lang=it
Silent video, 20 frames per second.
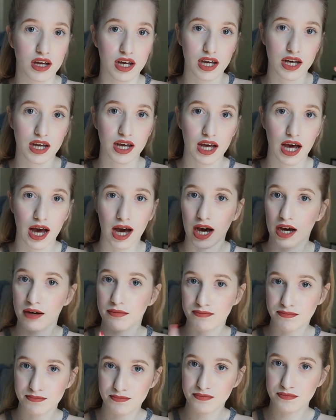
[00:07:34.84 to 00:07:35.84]
eh,
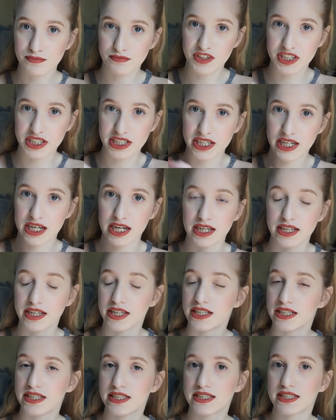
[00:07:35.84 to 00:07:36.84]
a vederla
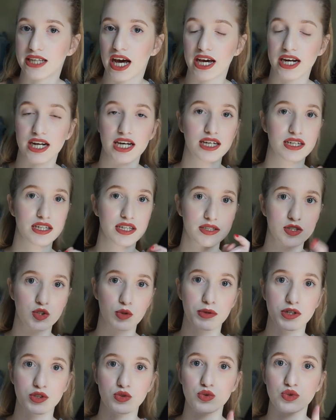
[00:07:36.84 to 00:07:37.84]
negli Zara e
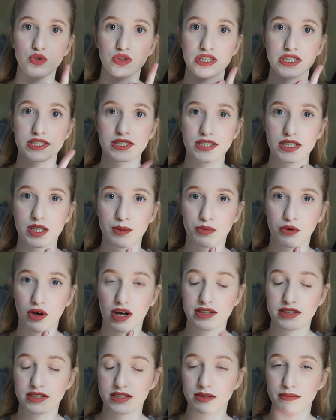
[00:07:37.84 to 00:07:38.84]
soprattutto se siete più
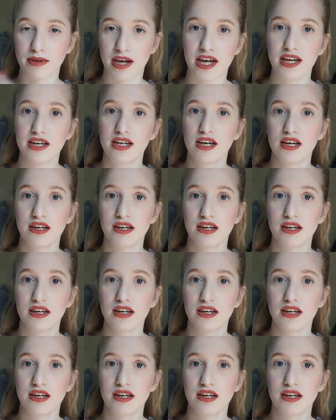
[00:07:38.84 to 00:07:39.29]
alte di me